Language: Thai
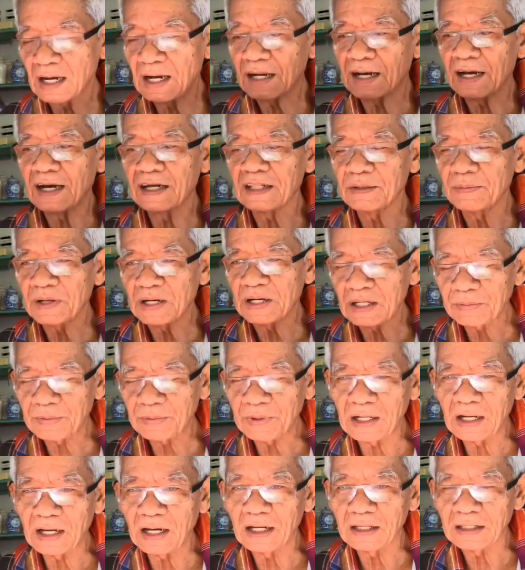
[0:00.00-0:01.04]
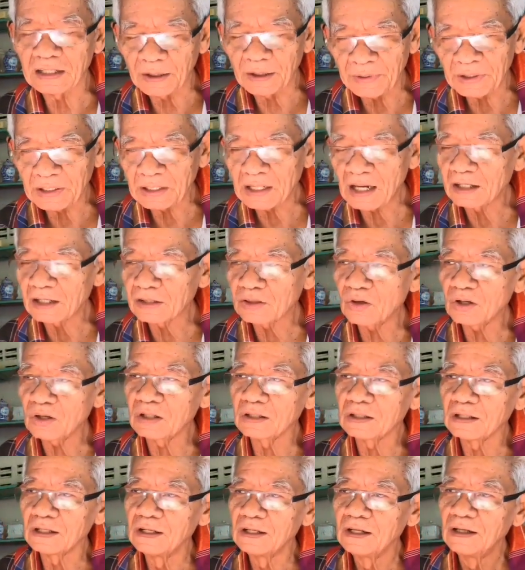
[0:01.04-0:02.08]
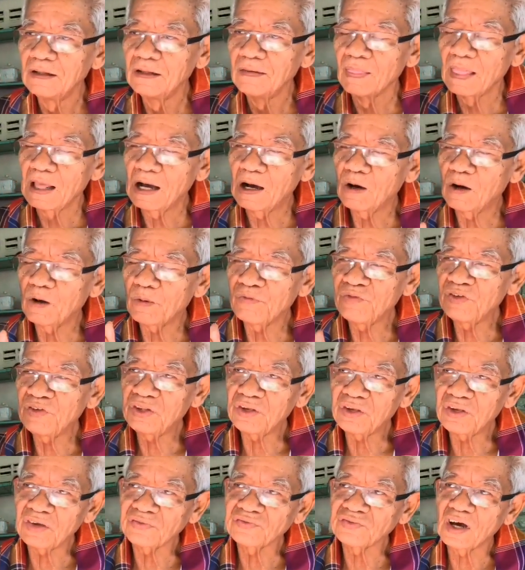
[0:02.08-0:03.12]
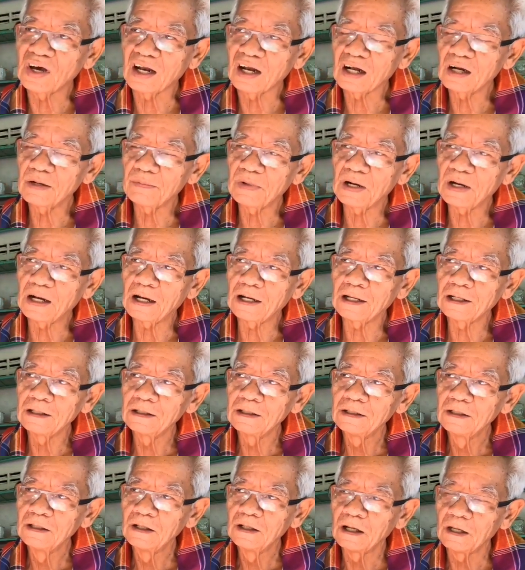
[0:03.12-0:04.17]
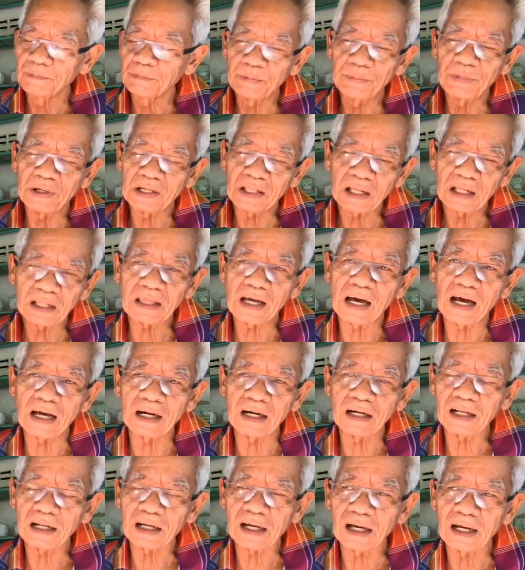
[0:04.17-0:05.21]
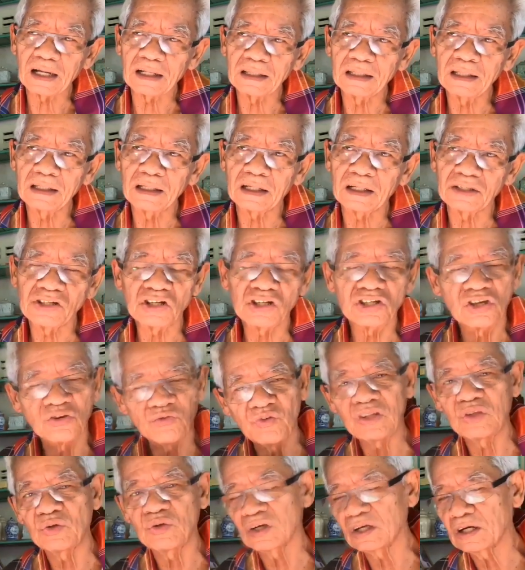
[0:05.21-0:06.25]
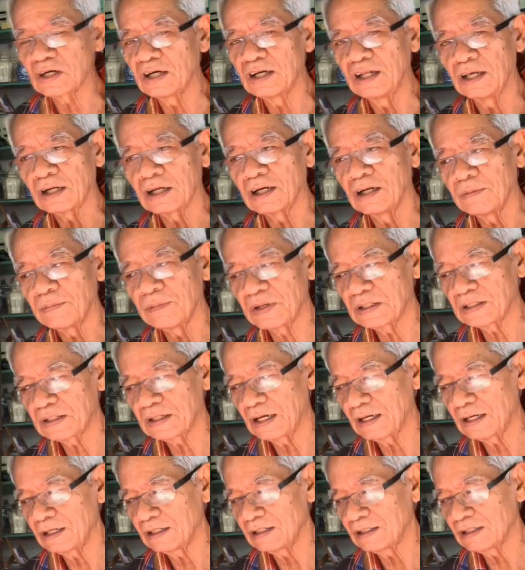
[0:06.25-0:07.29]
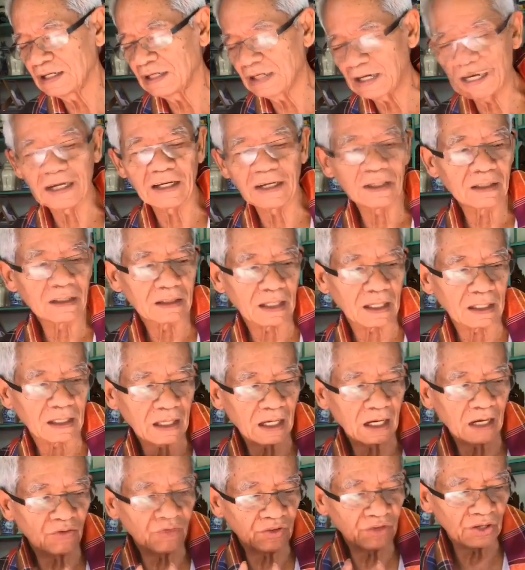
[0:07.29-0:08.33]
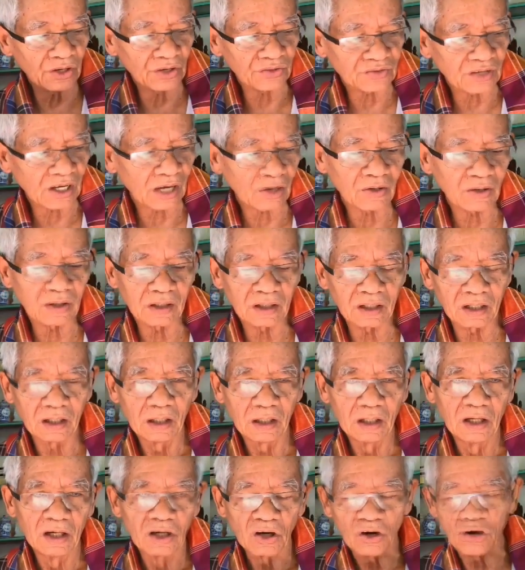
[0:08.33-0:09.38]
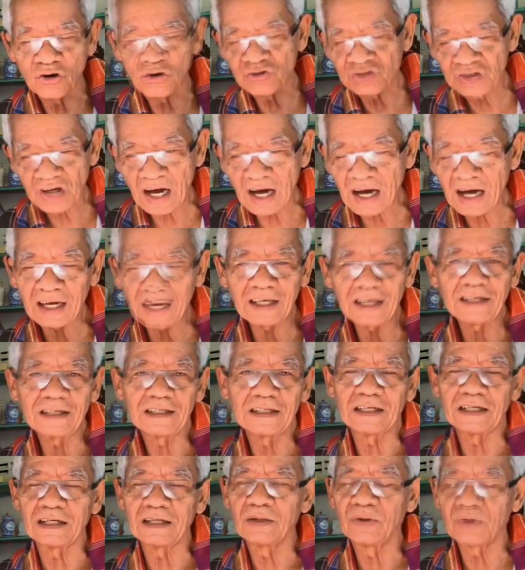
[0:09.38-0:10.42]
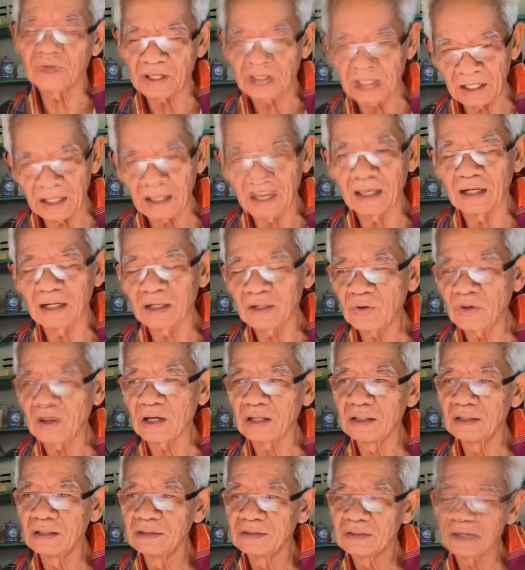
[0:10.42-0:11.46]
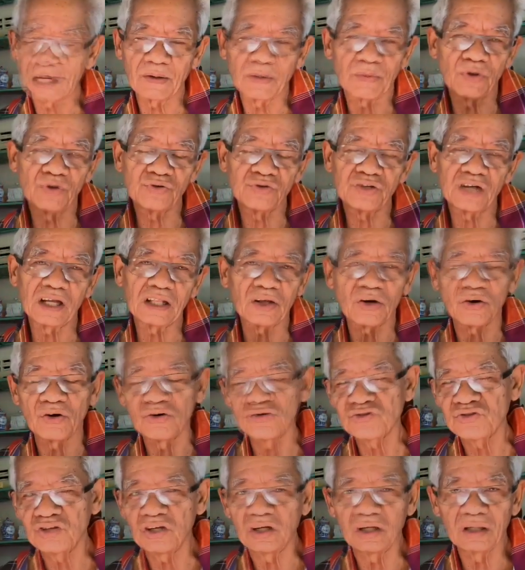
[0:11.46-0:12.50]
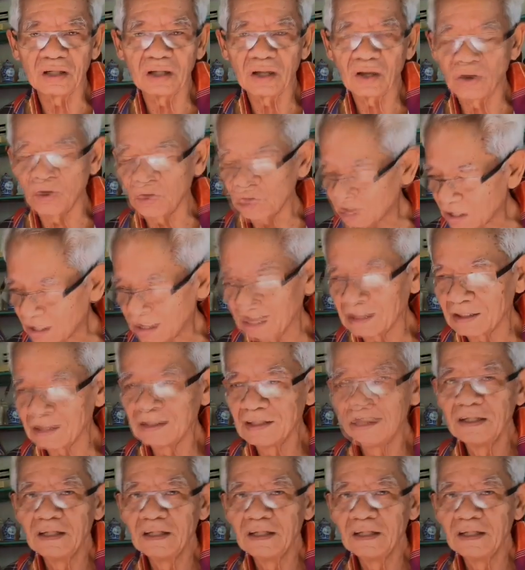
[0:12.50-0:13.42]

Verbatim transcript: ร่างกายธรรมดาธรรมดา อย่าไปตั้งต้นเอาวิทยาศาสตร์เข้ามาเป็นบรรทัดฐานในการที่จะใช้ชีวิตจนเกินเหตุเกินปัจจัยนะแต่ทางวิทยาศาสตร์ก็คือของใช้เนี่ยโอเคเห็นด้วยสำหรับของใช้แต่ของกินของกิน